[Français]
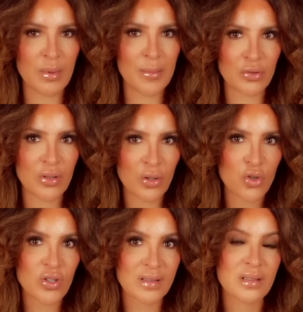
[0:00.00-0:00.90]
Mais maintenant
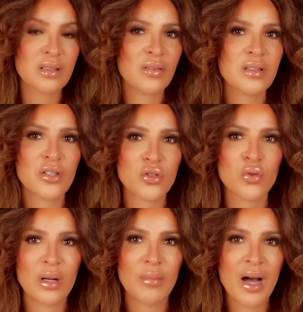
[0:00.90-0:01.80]
que j'en sais davantage
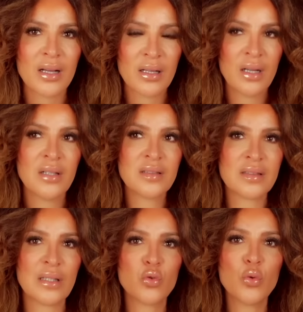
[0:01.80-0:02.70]
sur la marque,
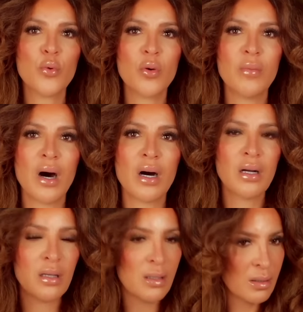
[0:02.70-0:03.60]
c'est doublement